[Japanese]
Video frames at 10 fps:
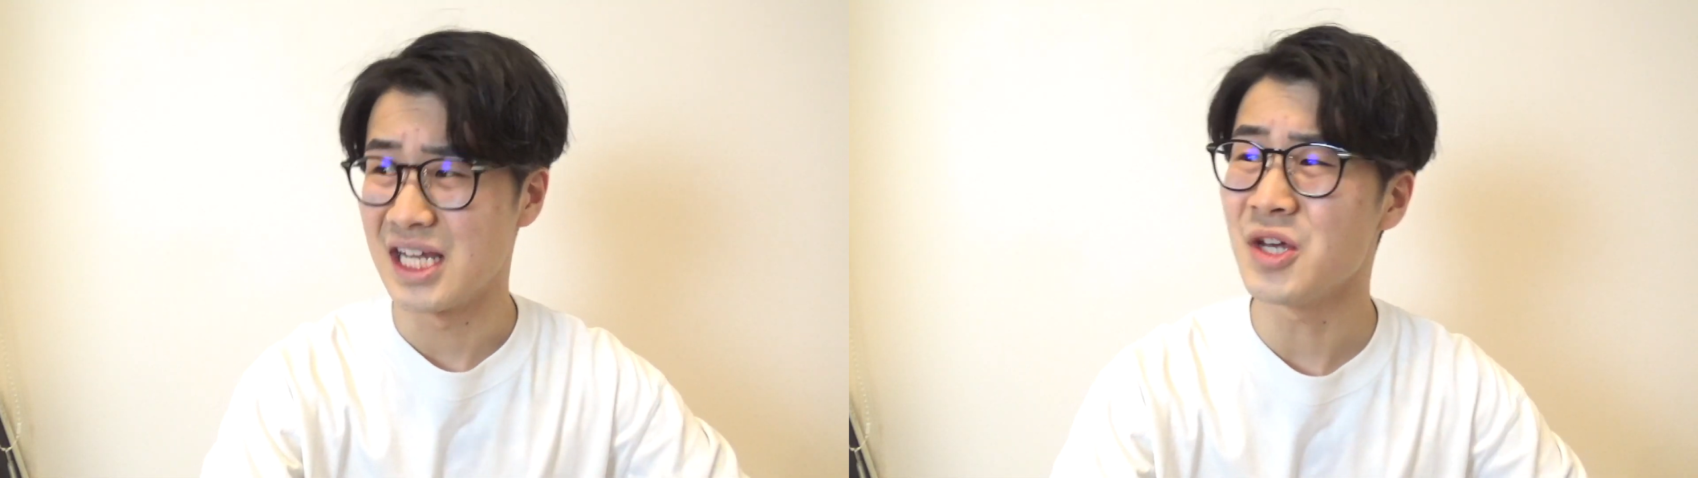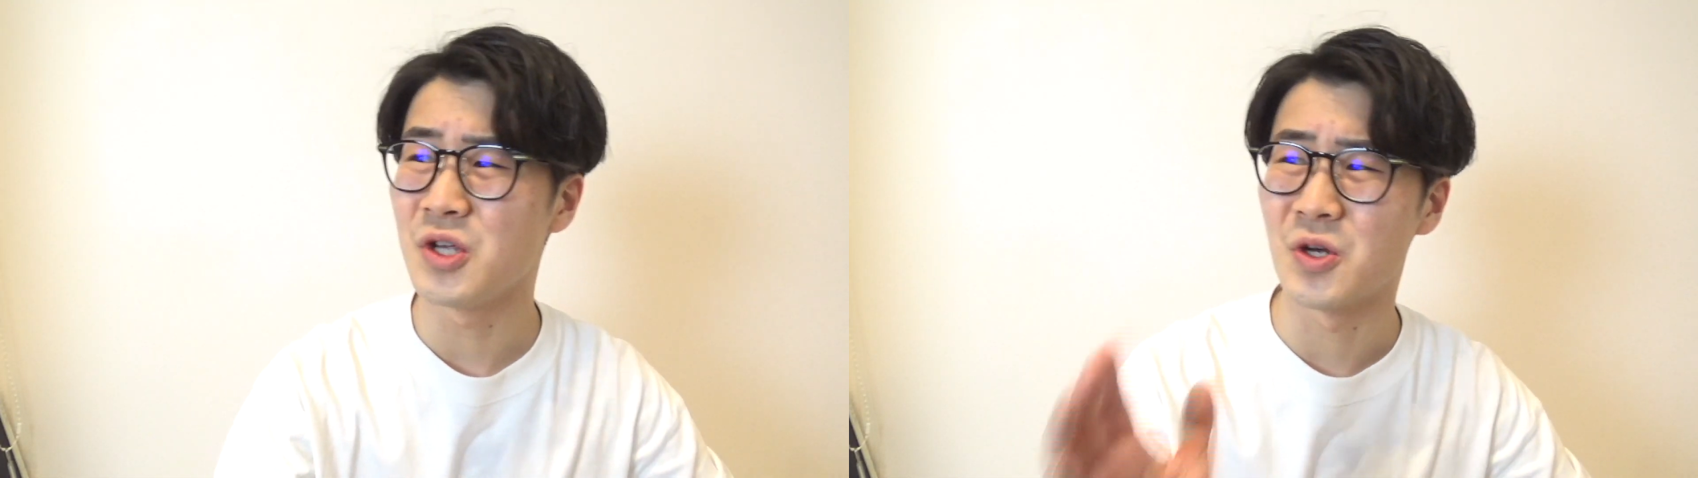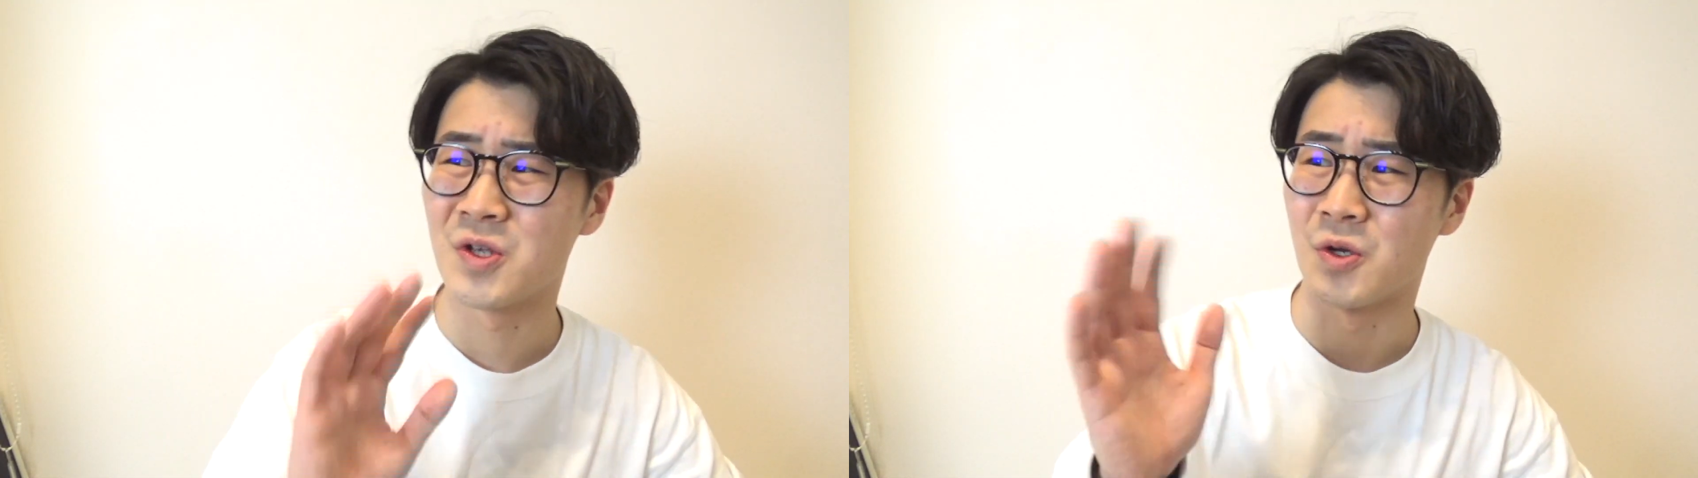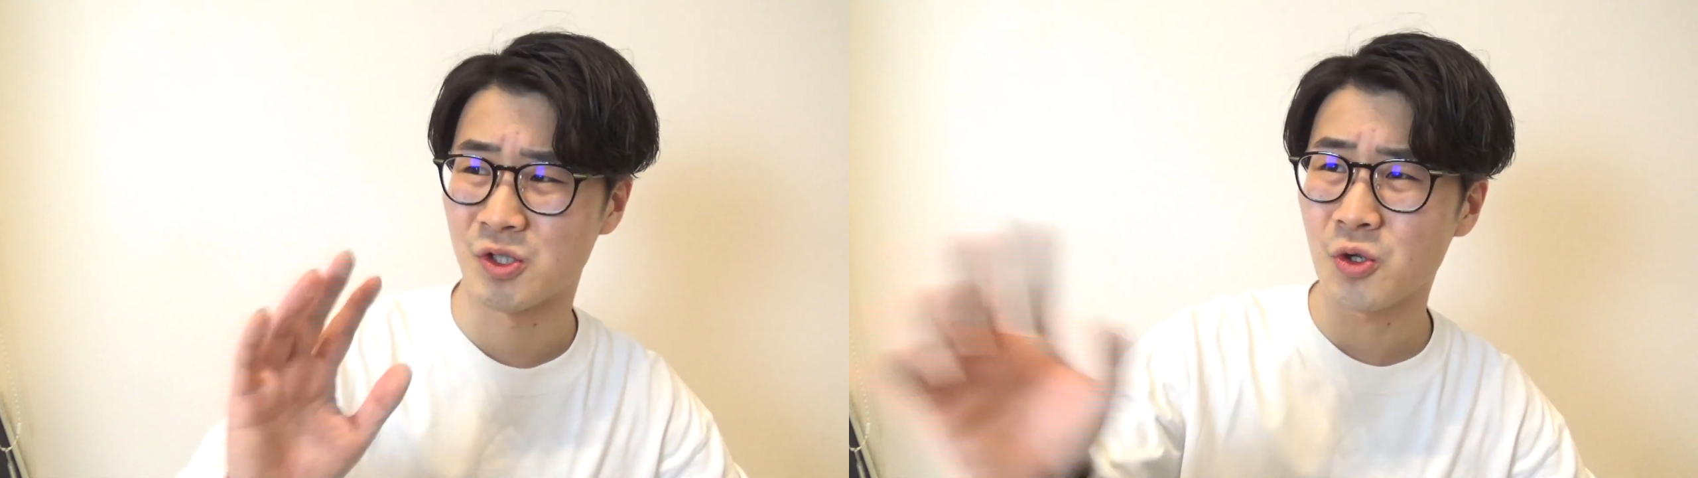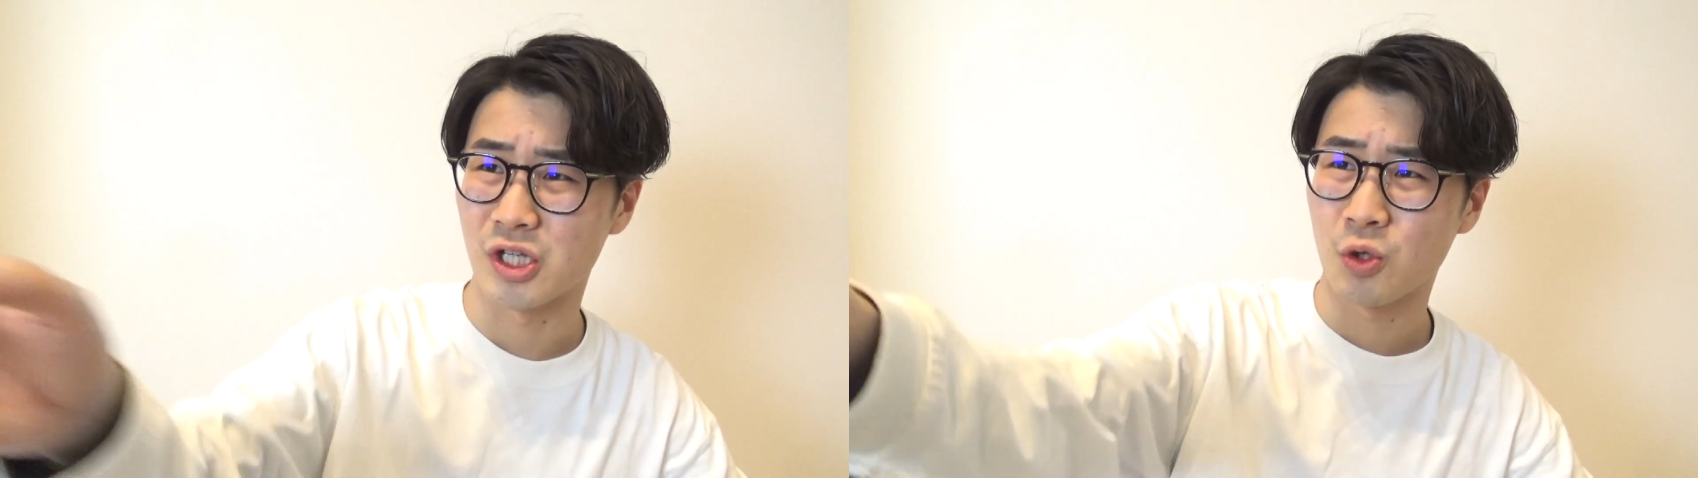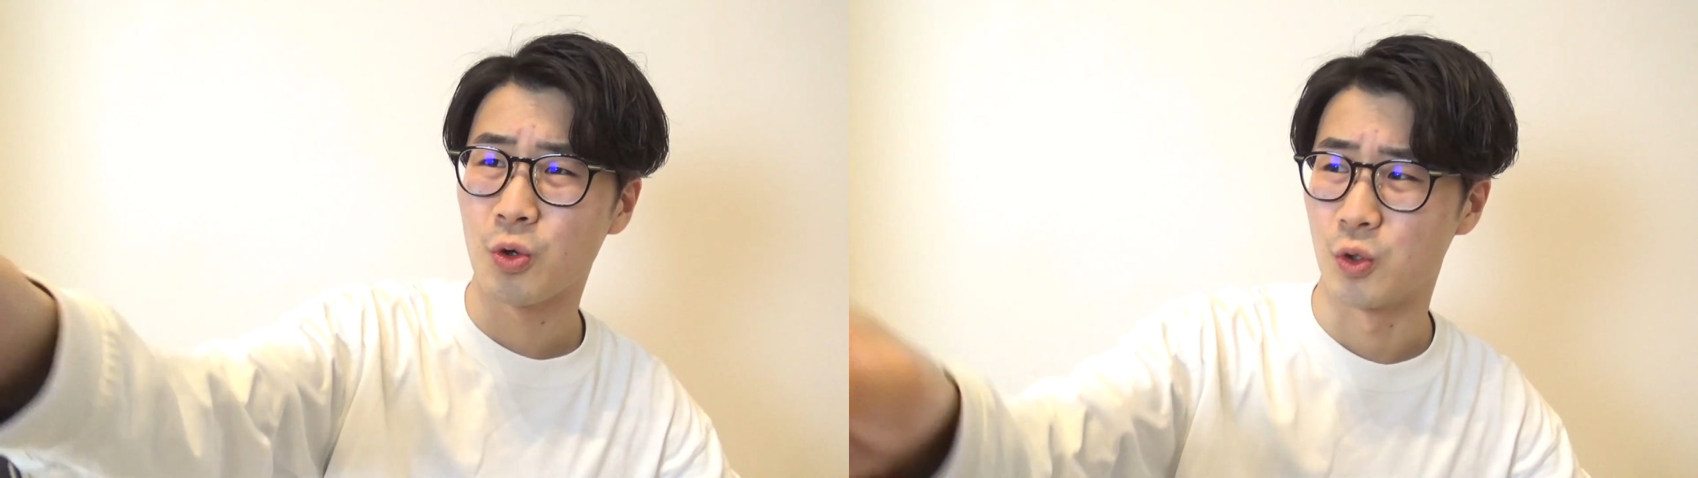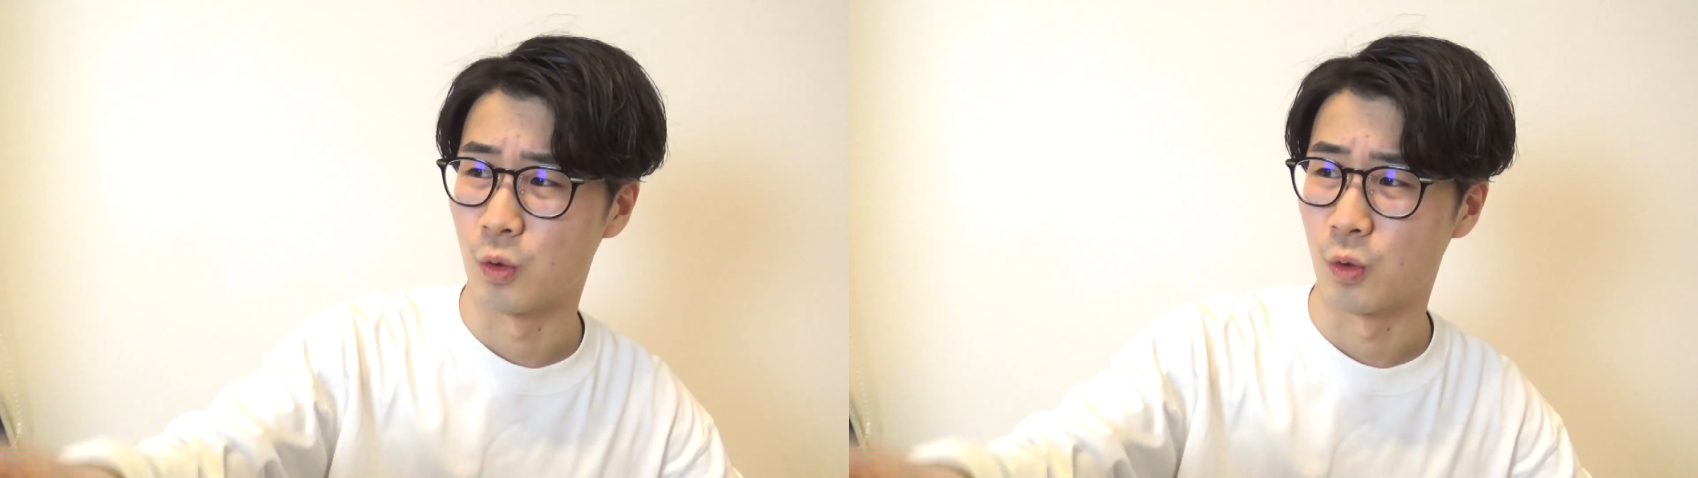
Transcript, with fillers: いいよいいよいいよ、一人で行ってこいよ。